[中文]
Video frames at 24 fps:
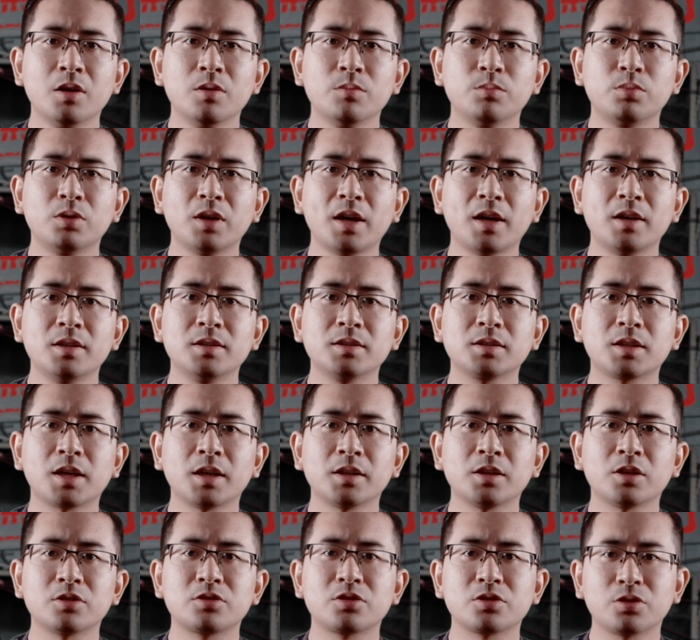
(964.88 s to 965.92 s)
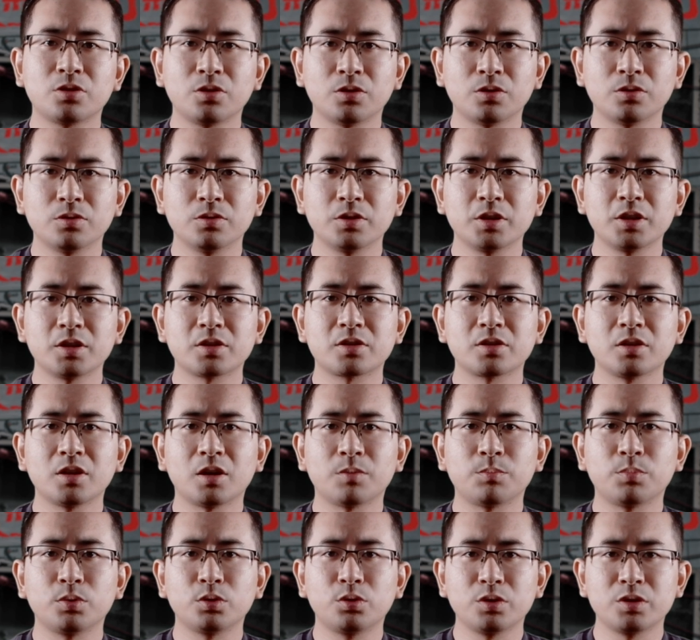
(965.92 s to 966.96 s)
布莱恩看到之后意识到
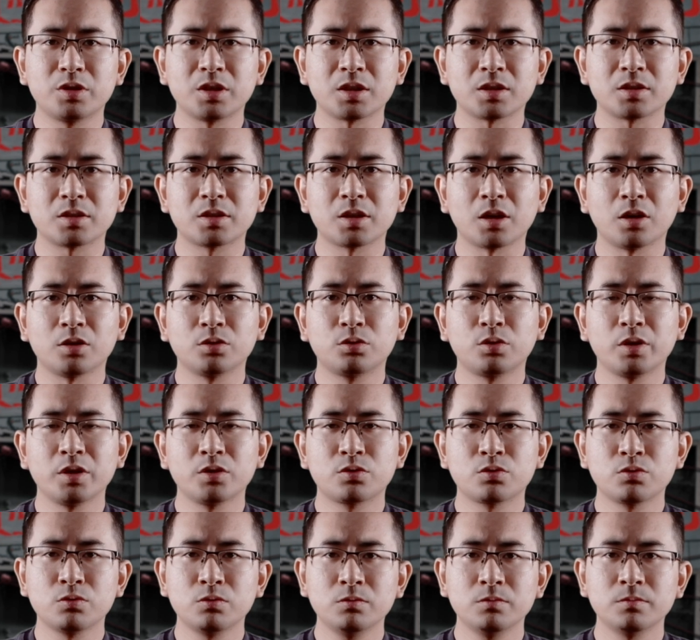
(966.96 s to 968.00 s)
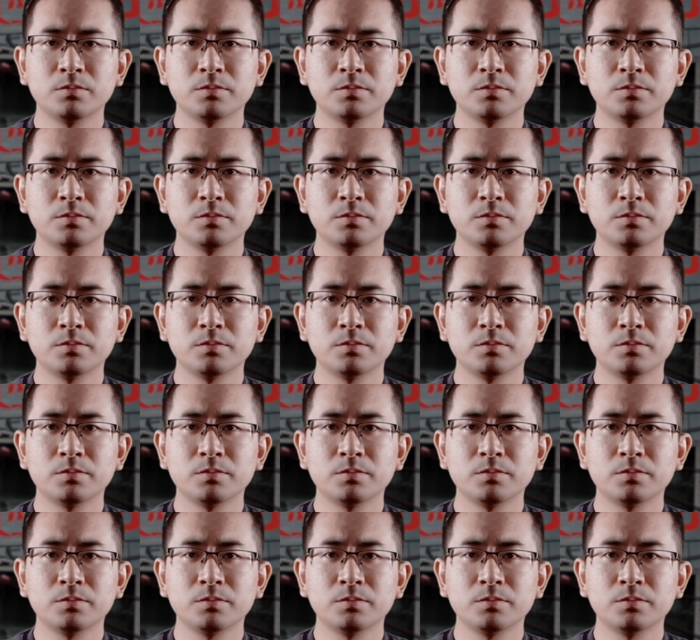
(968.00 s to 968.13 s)
不对劲，想要退出。